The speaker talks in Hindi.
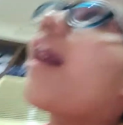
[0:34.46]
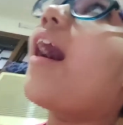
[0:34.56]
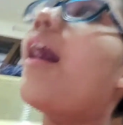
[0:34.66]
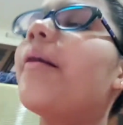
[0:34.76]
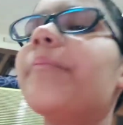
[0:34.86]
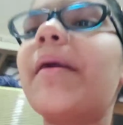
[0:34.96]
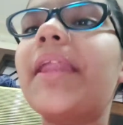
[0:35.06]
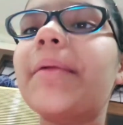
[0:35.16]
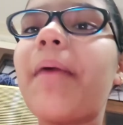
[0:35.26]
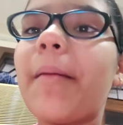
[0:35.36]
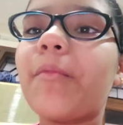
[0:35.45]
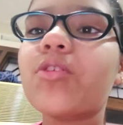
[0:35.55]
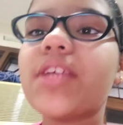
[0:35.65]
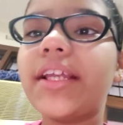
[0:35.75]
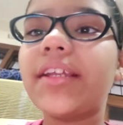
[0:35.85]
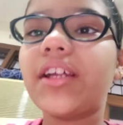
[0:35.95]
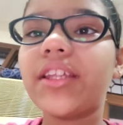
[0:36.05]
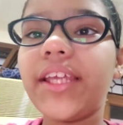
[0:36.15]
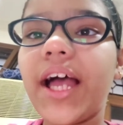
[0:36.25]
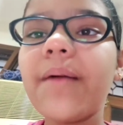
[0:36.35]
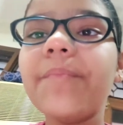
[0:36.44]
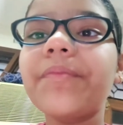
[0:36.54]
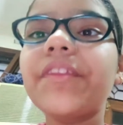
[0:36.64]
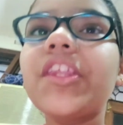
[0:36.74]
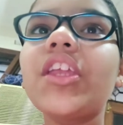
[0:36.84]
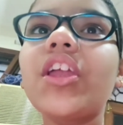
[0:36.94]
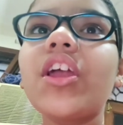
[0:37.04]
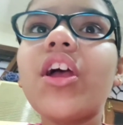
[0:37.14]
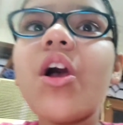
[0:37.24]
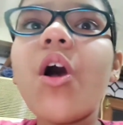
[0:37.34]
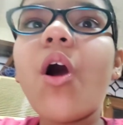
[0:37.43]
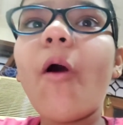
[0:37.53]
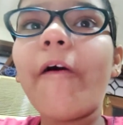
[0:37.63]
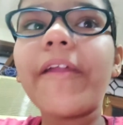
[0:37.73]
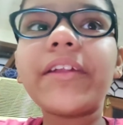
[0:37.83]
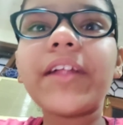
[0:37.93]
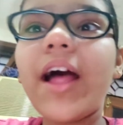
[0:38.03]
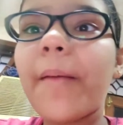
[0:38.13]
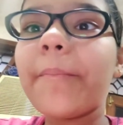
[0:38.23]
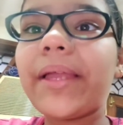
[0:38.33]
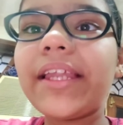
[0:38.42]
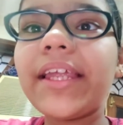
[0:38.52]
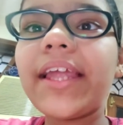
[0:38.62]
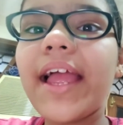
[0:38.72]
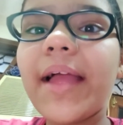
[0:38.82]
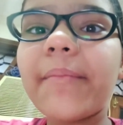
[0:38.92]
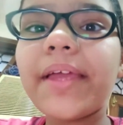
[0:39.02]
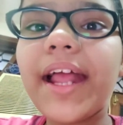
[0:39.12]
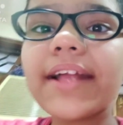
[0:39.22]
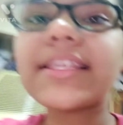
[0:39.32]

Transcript: हाँ मैंने मैम को सेंड कर दिया और अब मेरी मेरा